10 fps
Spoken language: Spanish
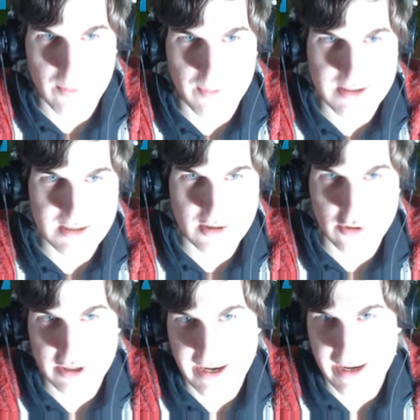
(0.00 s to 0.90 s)
por así decirlo.
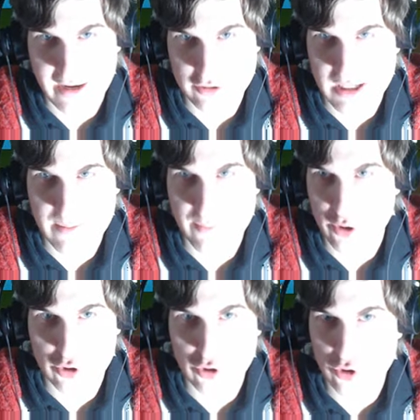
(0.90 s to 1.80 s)
así que qué José
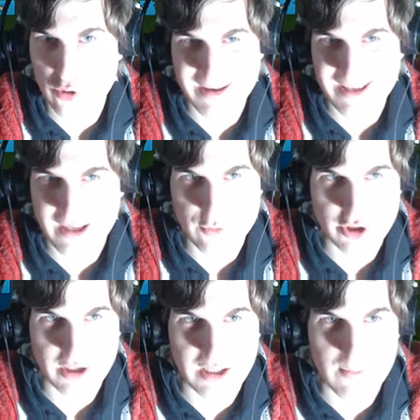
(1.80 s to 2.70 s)
porque no, investigue mucho
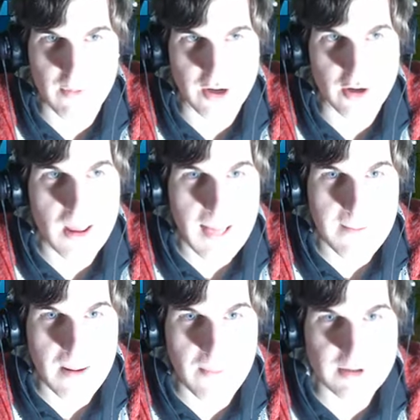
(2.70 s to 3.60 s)
que digamos. Bueno,
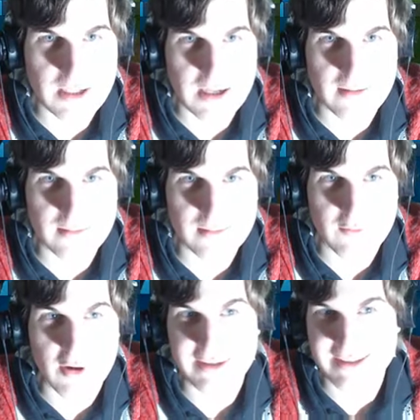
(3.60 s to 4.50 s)
vamos a
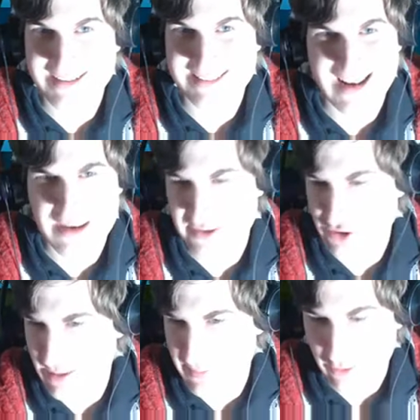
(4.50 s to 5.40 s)
cuando te acercas esta animación
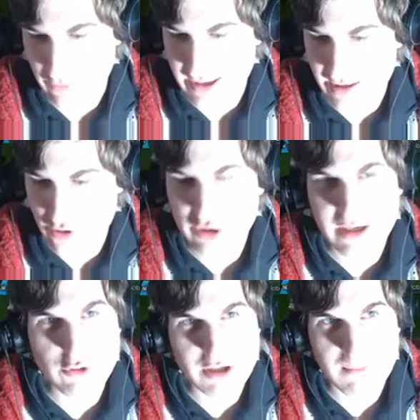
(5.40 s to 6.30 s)
está espectacular. No tiene
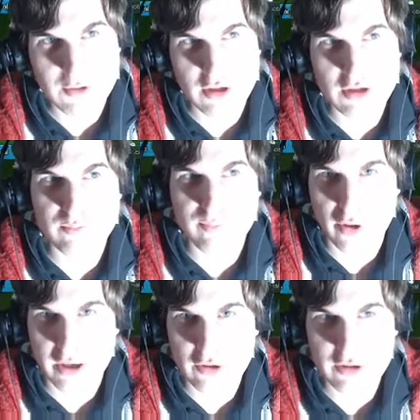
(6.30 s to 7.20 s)
muchas animaciones, por lo
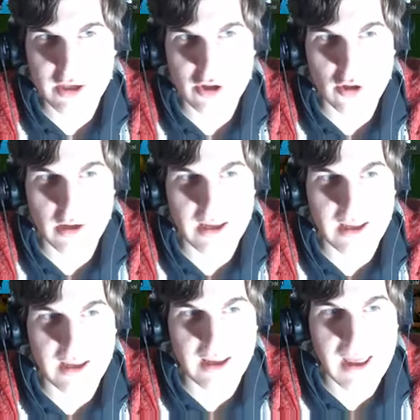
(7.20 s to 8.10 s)
que tengo entendido,
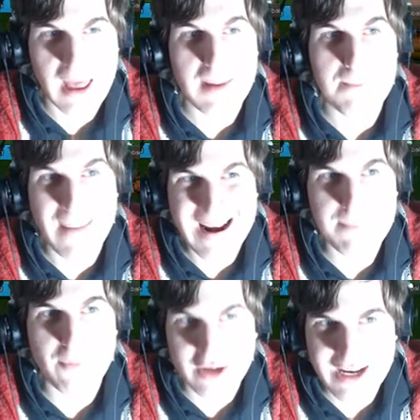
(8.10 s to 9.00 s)
eh, van a
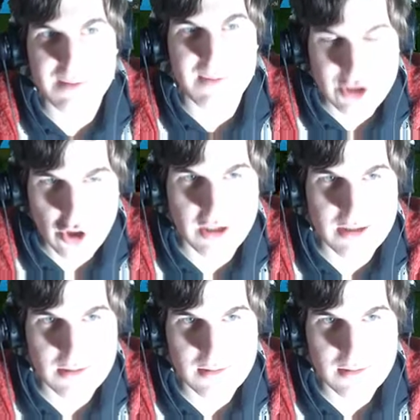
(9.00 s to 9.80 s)
poner animaciones